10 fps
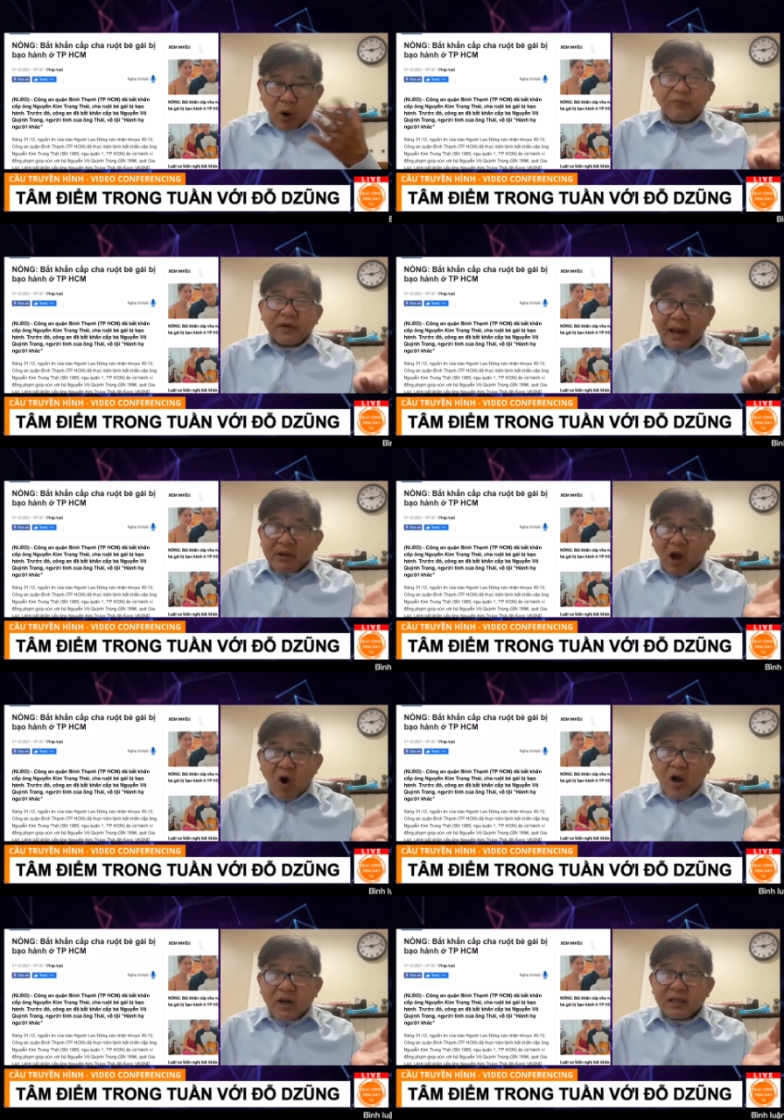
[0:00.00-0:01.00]
luật Việt Nam
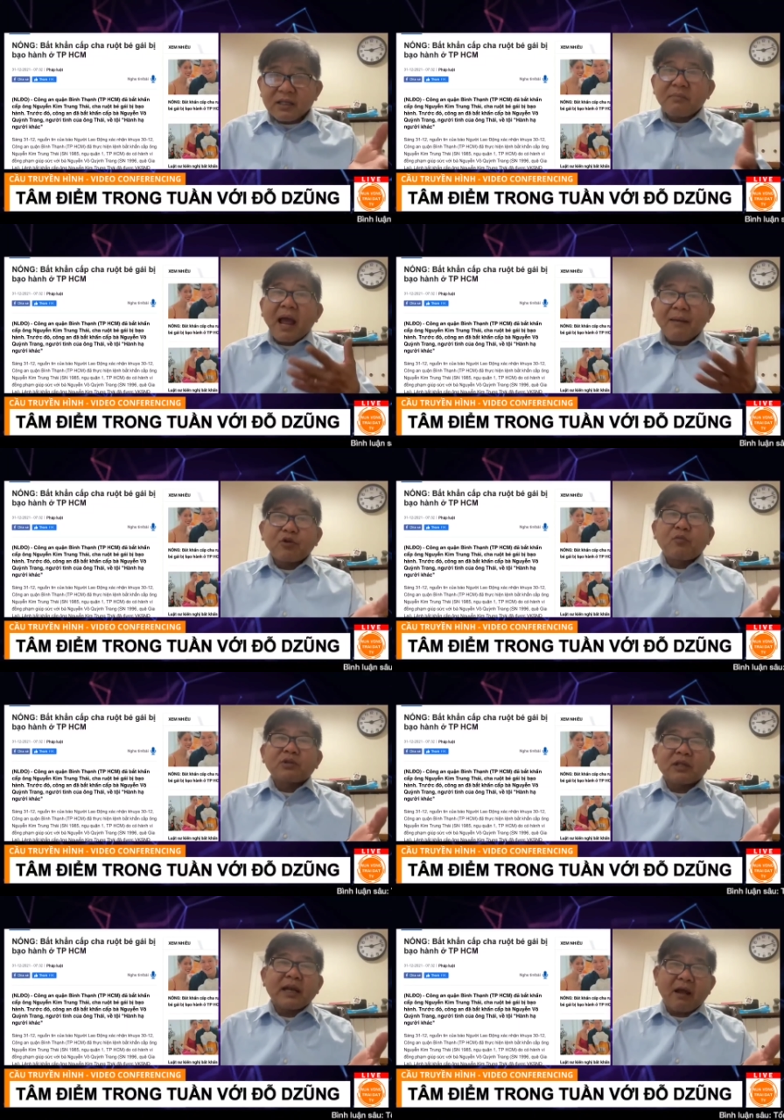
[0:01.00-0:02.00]
có đó nhưng mà áp
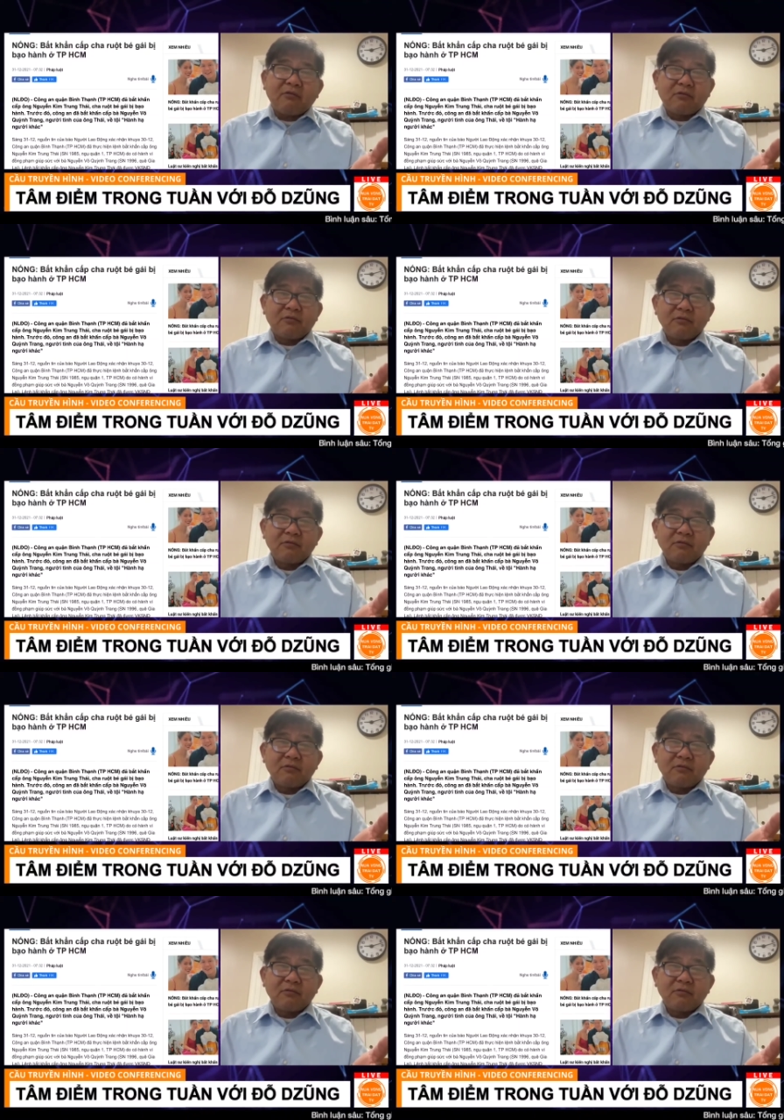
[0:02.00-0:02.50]
dụng như thế nào